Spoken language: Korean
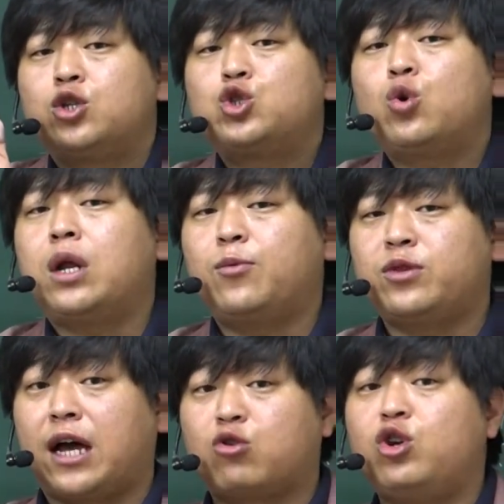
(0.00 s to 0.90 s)

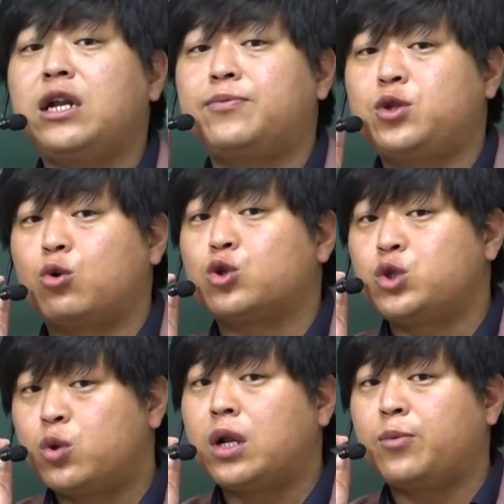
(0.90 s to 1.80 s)
추론해본다. 귀납적으로
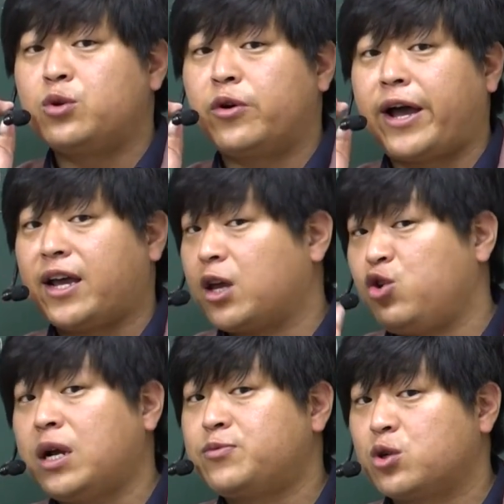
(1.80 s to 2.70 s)
추론해보는 거야. 이게
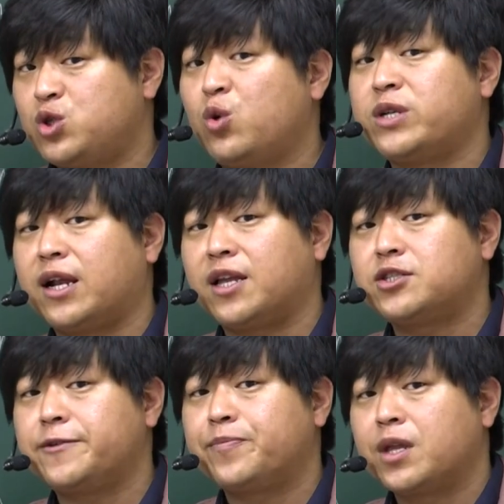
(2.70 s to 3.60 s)
귀납적 추론이
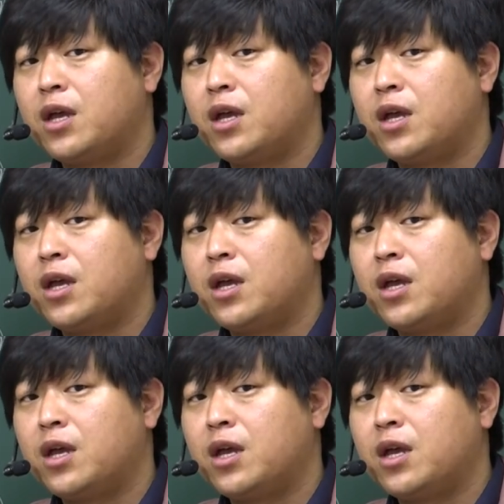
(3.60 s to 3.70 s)
알겠죠?